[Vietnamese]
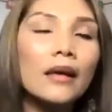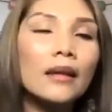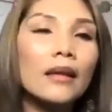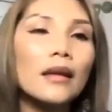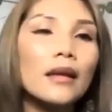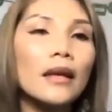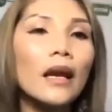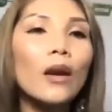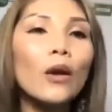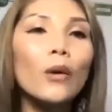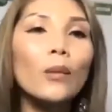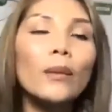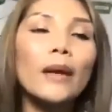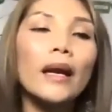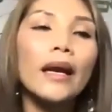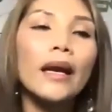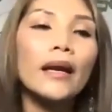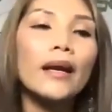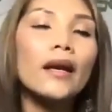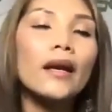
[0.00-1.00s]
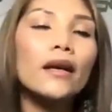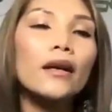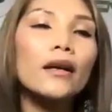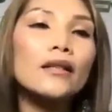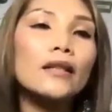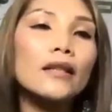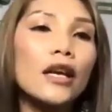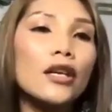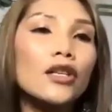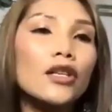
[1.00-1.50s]
thì cái lúc này đó nó
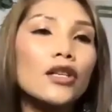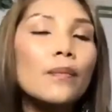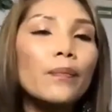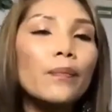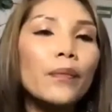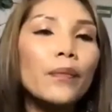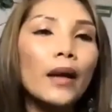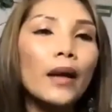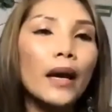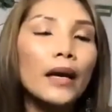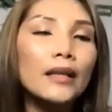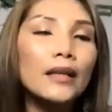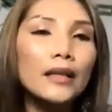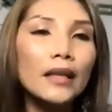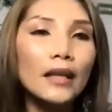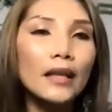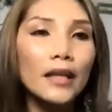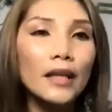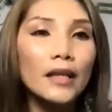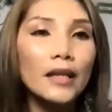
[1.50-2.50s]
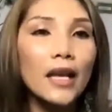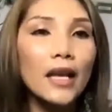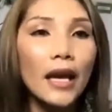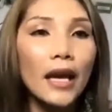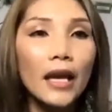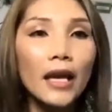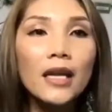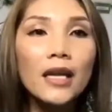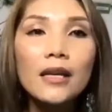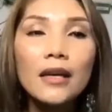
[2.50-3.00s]
sẽ giúp anh chị
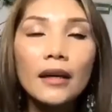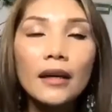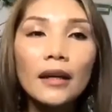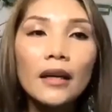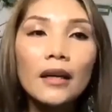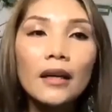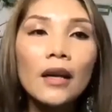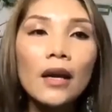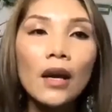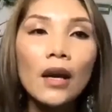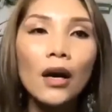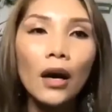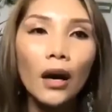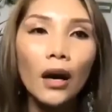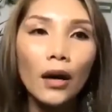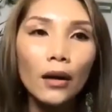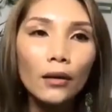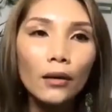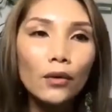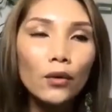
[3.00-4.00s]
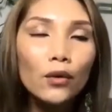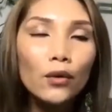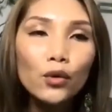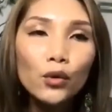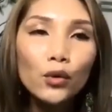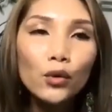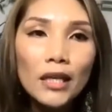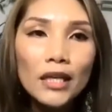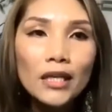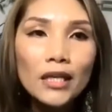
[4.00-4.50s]
đẩy những cái uh,
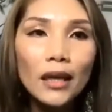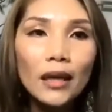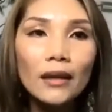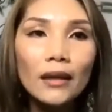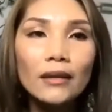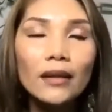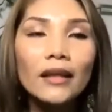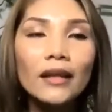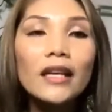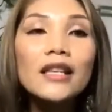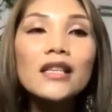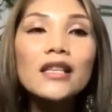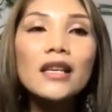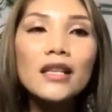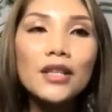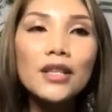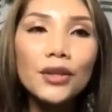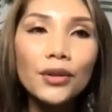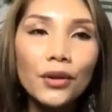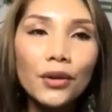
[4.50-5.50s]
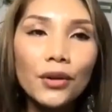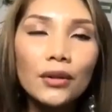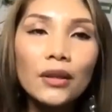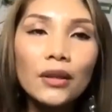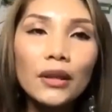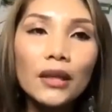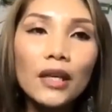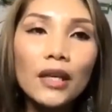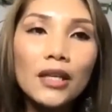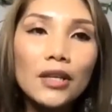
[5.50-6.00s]
nutrition những cái dinh dưỡng
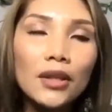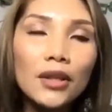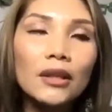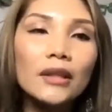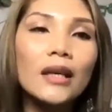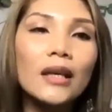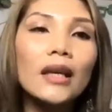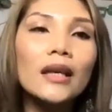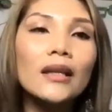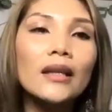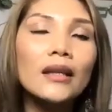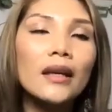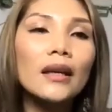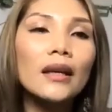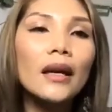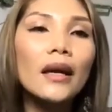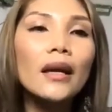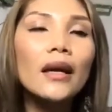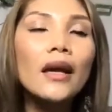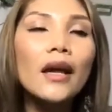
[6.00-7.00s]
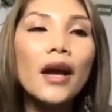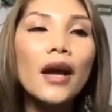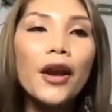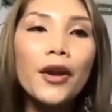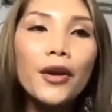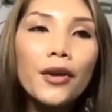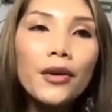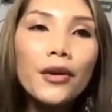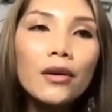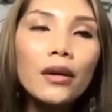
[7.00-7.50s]
những cái dưỡng chất những cái
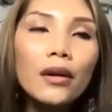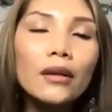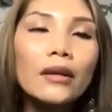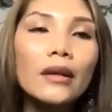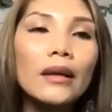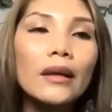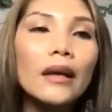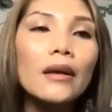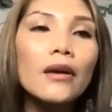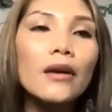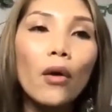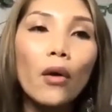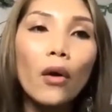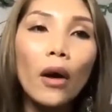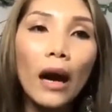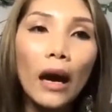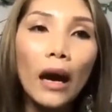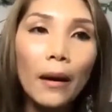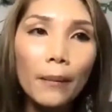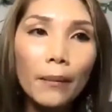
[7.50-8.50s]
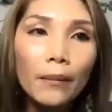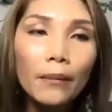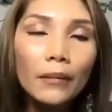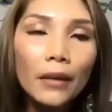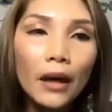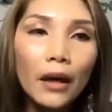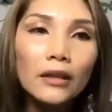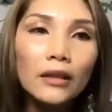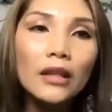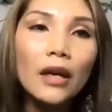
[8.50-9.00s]
nước những cái độ ẩm
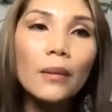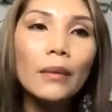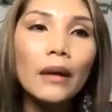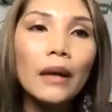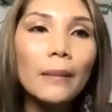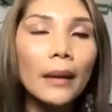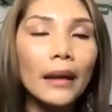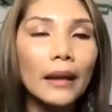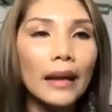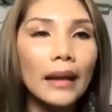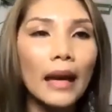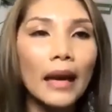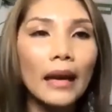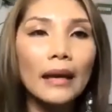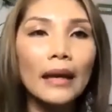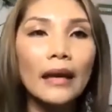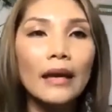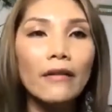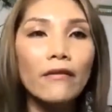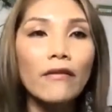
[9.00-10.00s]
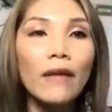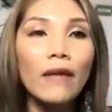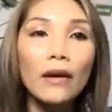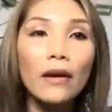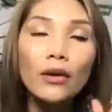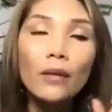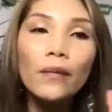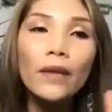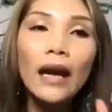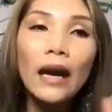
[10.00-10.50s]
ở trong cái mặt nạ này vào
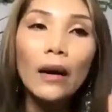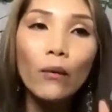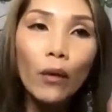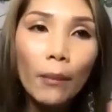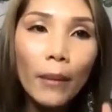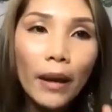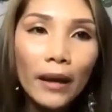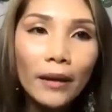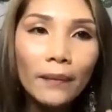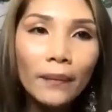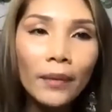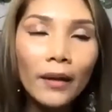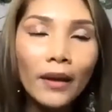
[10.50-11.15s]
trong da của mình